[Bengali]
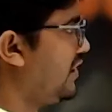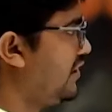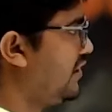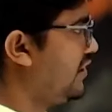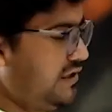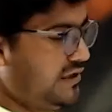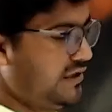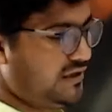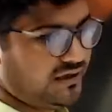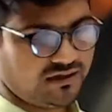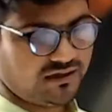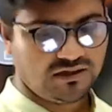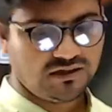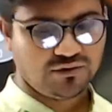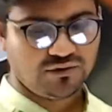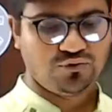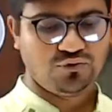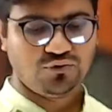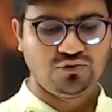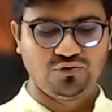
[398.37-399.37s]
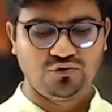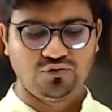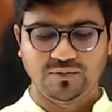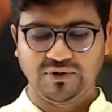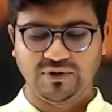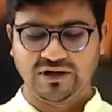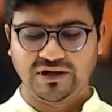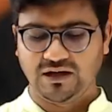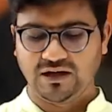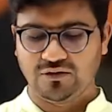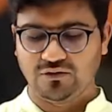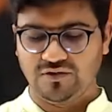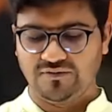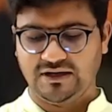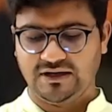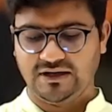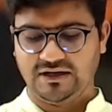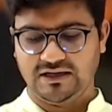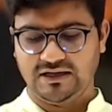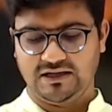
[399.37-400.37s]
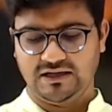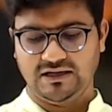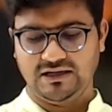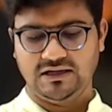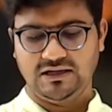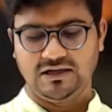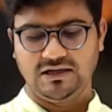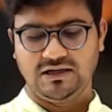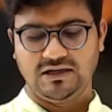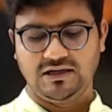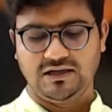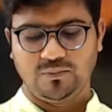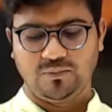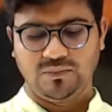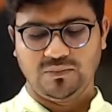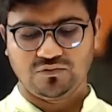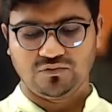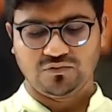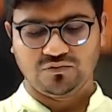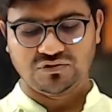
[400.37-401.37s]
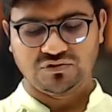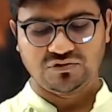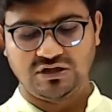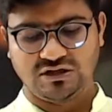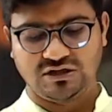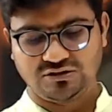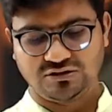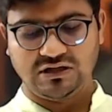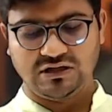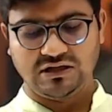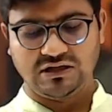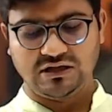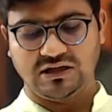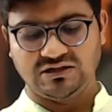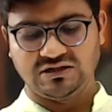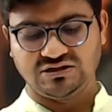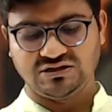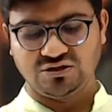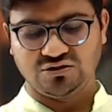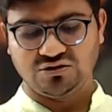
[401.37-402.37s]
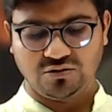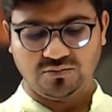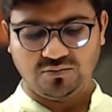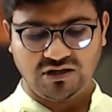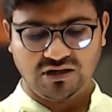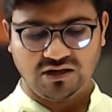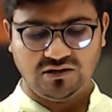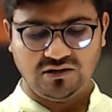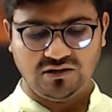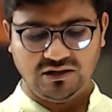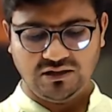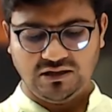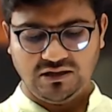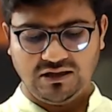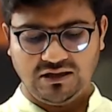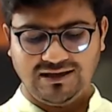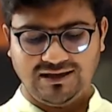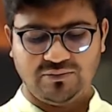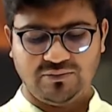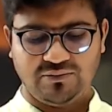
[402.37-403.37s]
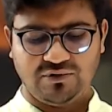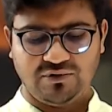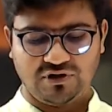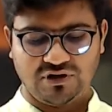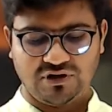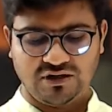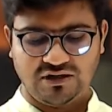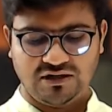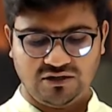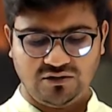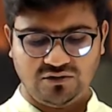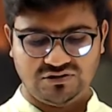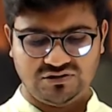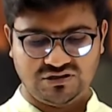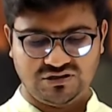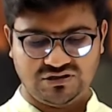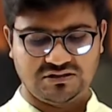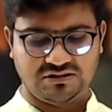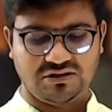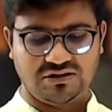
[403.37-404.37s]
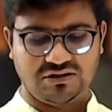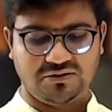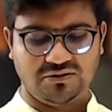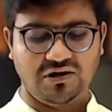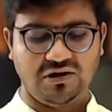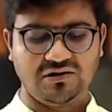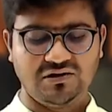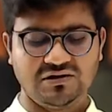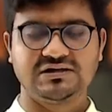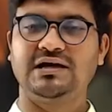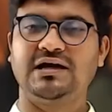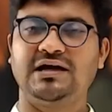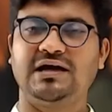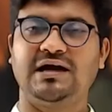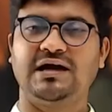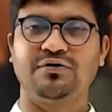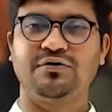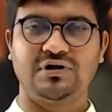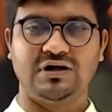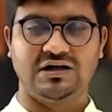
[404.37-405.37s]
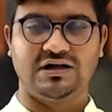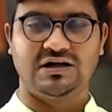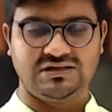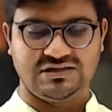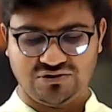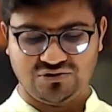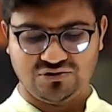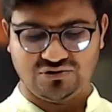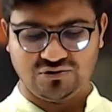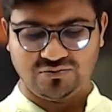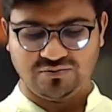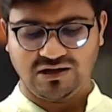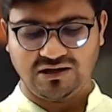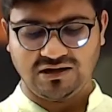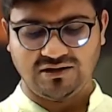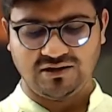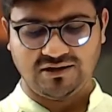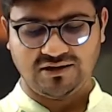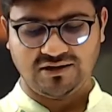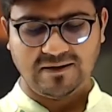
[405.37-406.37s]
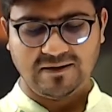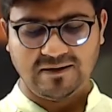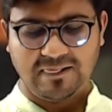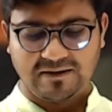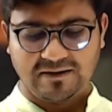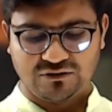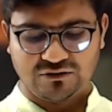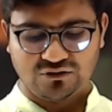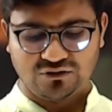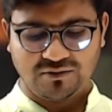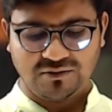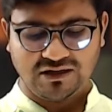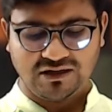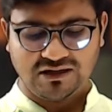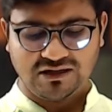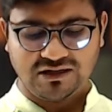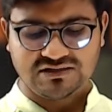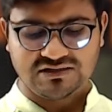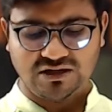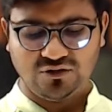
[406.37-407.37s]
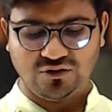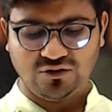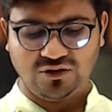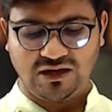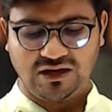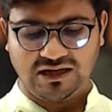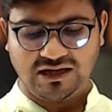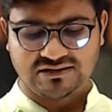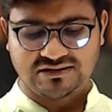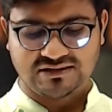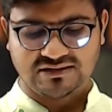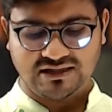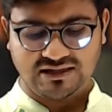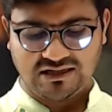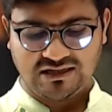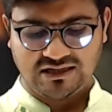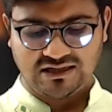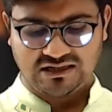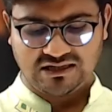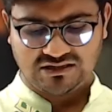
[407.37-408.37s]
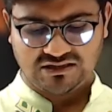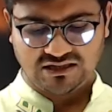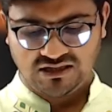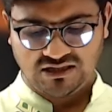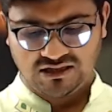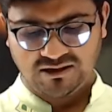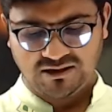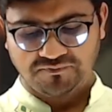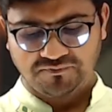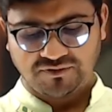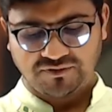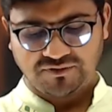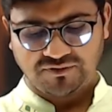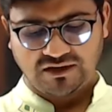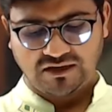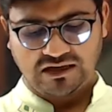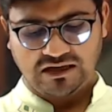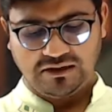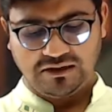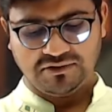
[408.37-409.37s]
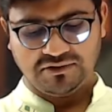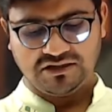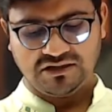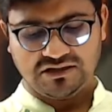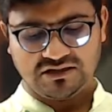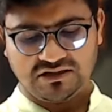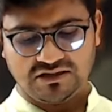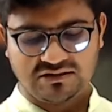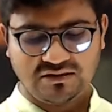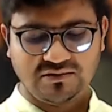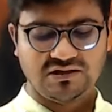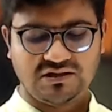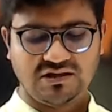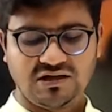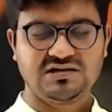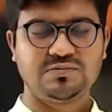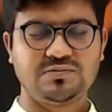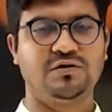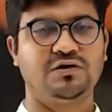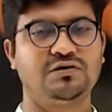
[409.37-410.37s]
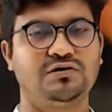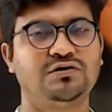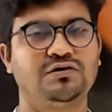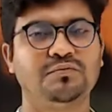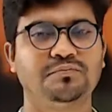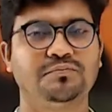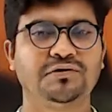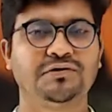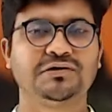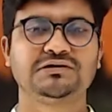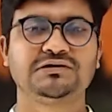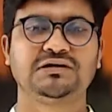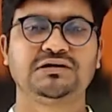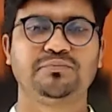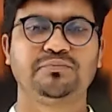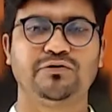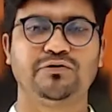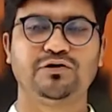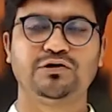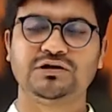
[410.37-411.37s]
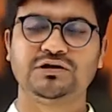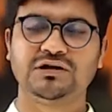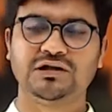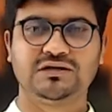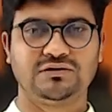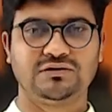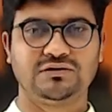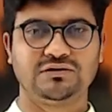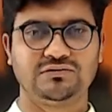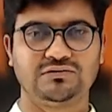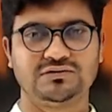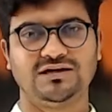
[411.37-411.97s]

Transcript: কোন উমাইয়া খলিফাকে বা কোন শাসককে রাজেন্দ্র বলা হয় এবং এটাও জানতে চাওয়া হয় যে কেন রাজেন্দ্র বলা হয় তোমরা কি জানো আজকের এই ক্লাসটা নিলে আমাদের ইসলামের ইতিহাস প্রথম পত্রের প্রত্যেকটা অধ্যায়ের উপর